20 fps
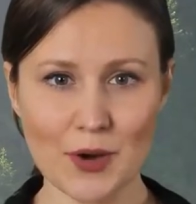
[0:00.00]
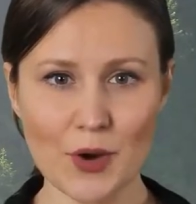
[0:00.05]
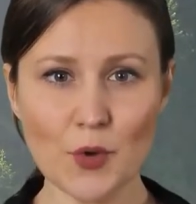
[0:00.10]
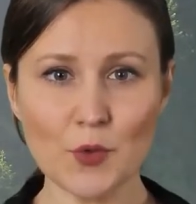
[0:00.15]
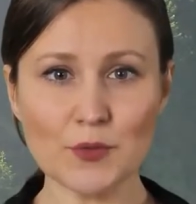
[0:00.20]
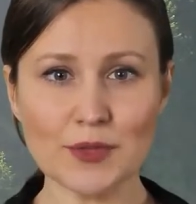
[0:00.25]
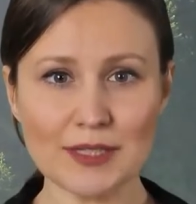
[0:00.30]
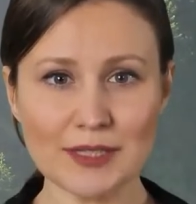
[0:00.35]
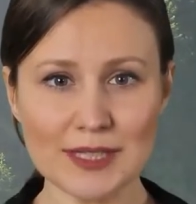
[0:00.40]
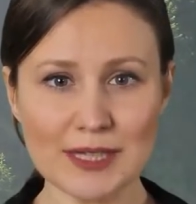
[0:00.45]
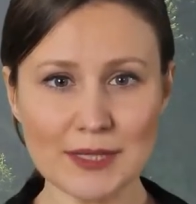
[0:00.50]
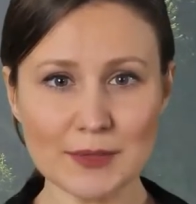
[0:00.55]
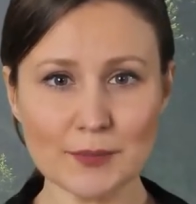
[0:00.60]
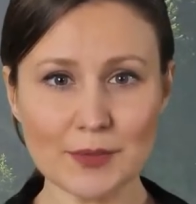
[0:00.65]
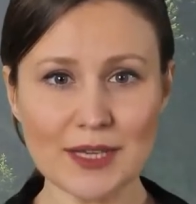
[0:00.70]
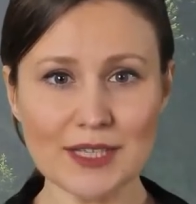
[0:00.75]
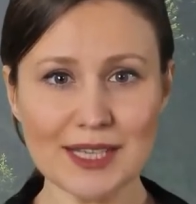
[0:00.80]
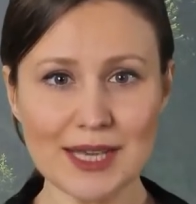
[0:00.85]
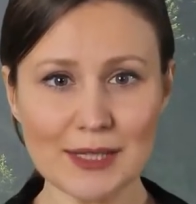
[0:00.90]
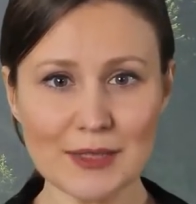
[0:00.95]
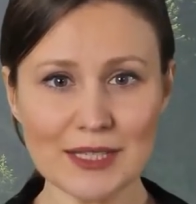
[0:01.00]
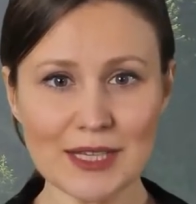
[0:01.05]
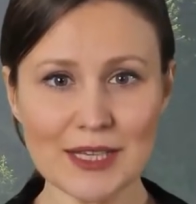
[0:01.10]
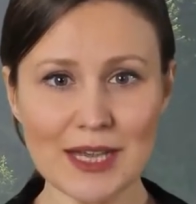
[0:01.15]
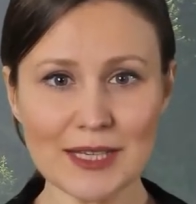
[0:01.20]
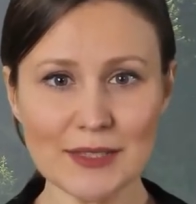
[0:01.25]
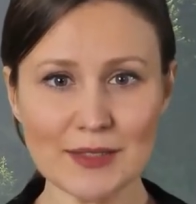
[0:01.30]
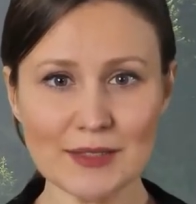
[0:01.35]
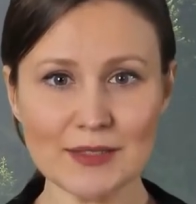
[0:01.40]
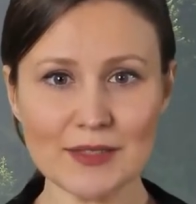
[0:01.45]
ohne die bestimmte
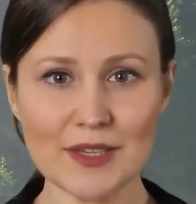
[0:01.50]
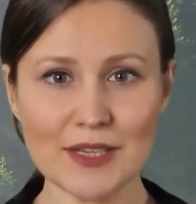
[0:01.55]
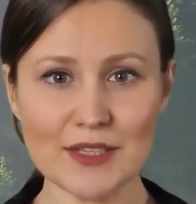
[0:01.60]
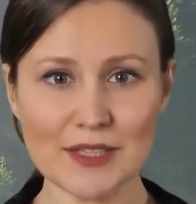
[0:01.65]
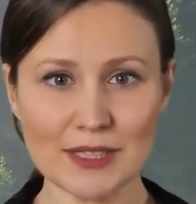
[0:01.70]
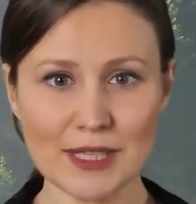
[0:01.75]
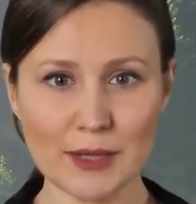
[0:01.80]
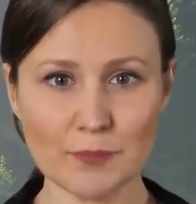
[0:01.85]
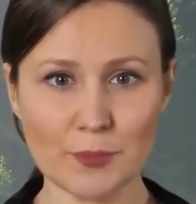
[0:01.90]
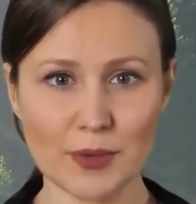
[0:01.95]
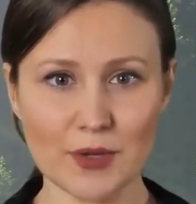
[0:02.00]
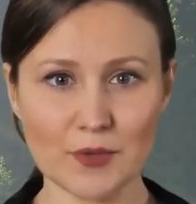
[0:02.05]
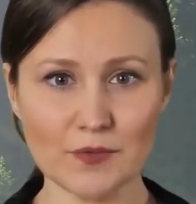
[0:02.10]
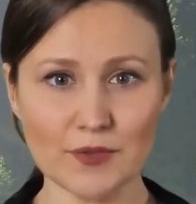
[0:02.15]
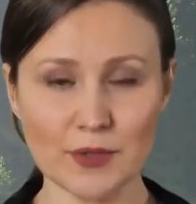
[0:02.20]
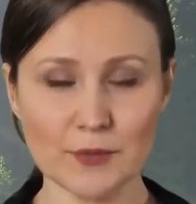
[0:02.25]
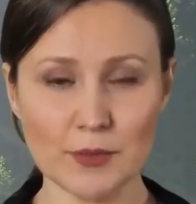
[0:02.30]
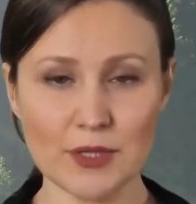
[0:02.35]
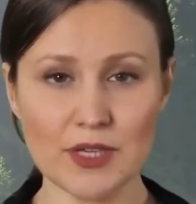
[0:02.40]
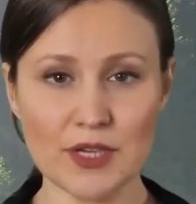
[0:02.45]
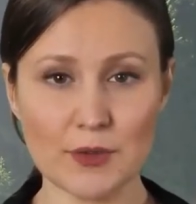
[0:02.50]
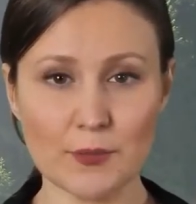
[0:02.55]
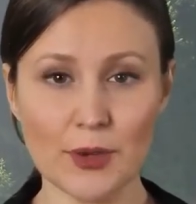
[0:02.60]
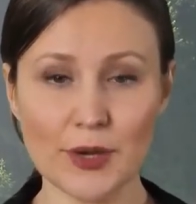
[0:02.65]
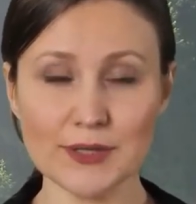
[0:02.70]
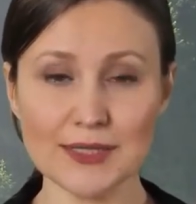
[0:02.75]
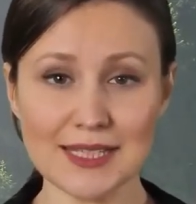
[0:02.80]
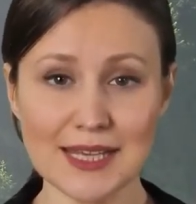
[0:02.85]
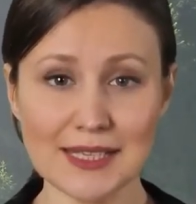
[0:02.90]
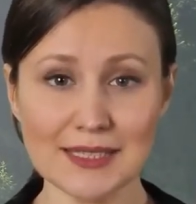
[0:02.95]
lebenswichtige biochemische
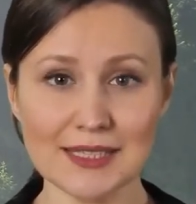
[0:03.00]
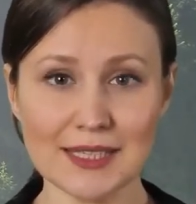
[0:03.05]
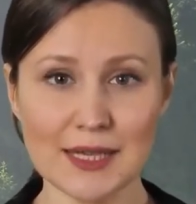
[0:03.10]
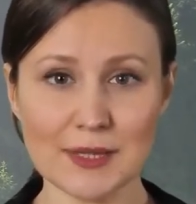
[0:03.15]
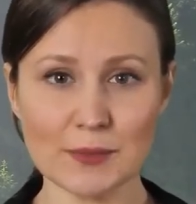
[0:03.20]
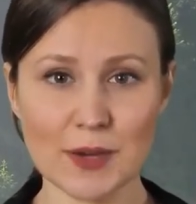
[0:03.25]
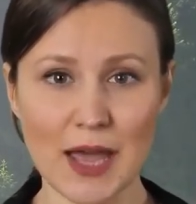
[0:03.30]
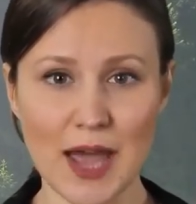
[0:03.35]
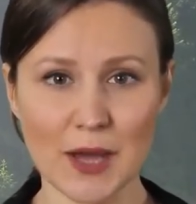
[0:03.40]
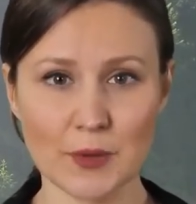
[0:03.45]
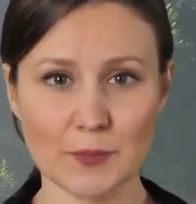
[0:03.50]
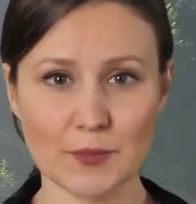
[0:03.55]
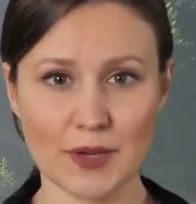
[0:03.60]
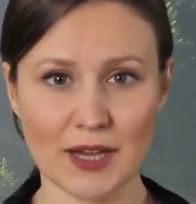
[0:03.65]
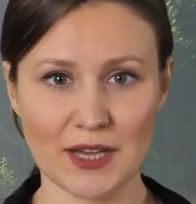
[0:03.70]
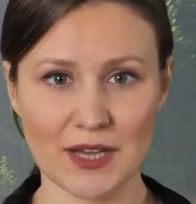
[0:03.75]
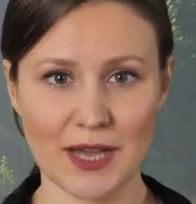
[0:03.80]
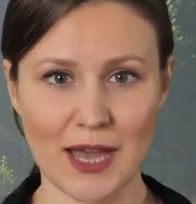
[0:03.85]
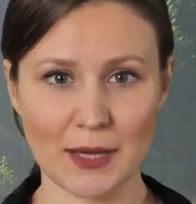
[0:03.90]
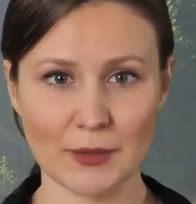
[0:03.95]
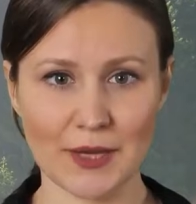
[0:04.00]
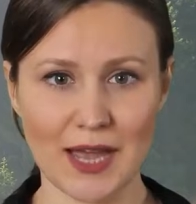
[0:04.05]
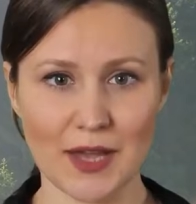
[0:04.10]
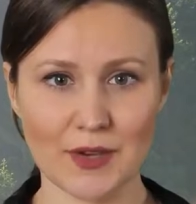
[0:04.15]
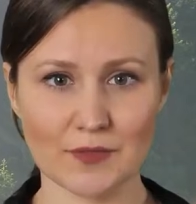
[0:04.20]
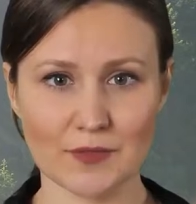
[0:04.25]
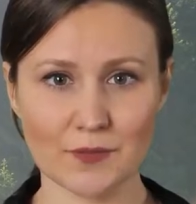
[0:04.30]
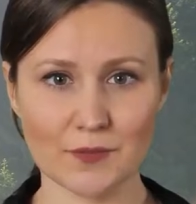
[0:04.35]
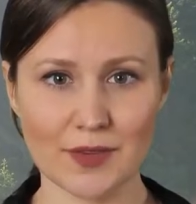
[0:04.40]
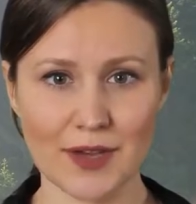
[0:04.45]
Prozesse überhaupt nicht
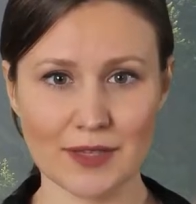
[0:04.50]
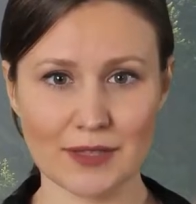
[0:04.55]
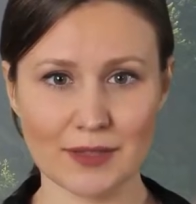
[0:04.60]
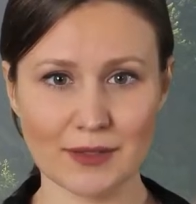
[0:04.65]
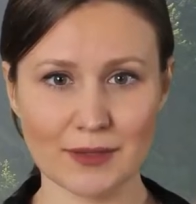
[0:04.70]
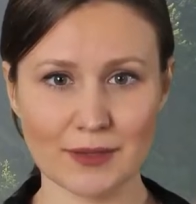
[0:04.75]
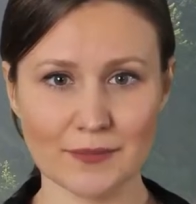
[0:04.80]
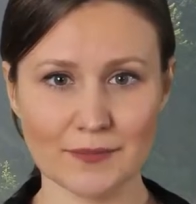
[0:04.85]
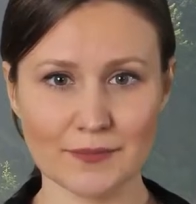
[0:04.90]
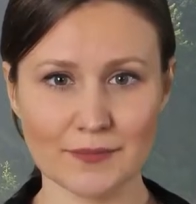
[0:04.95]
ablaufen würden.